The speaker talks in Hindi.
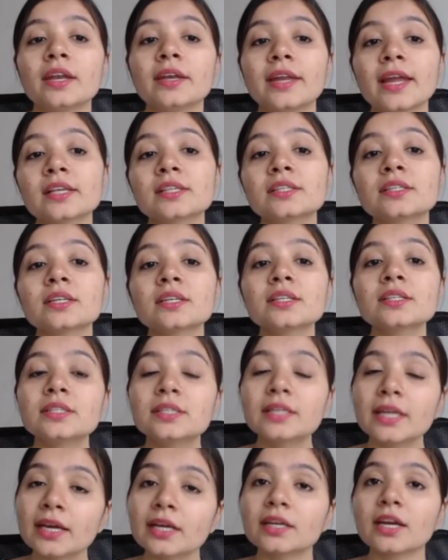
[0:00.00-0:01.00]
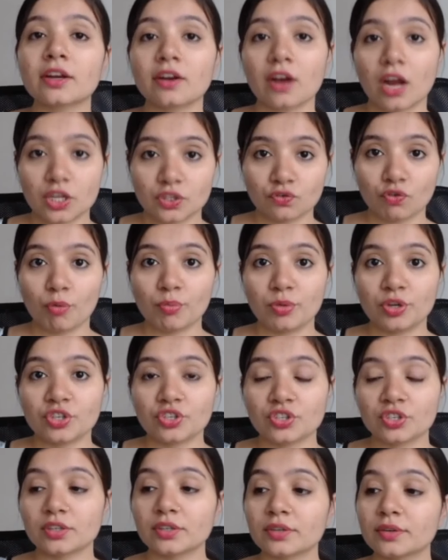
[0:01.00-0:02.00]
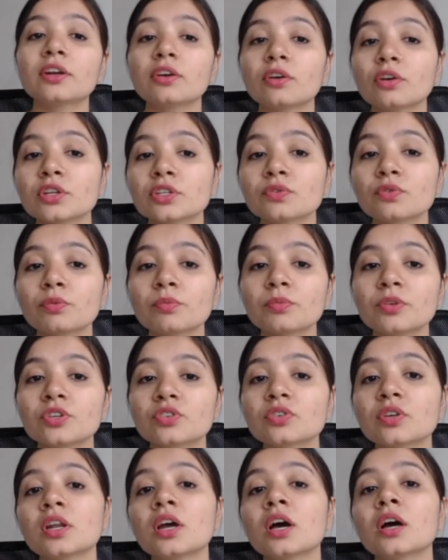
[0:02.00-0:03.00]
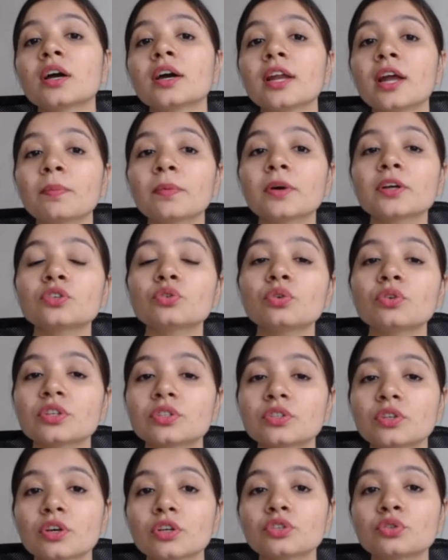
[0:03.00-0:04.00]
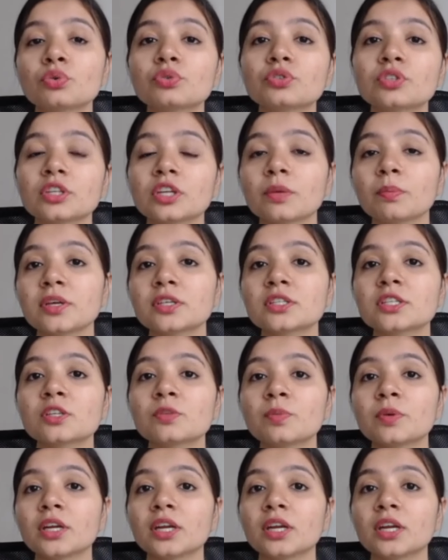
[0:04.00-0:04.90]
नेक्स्ट इज डेटा ट्रांसफॉर्मेशन डेटा ट्रांसफॉर्मेशन अगर आपका जो रिसर्च क्वेश्चन के बेसिस पे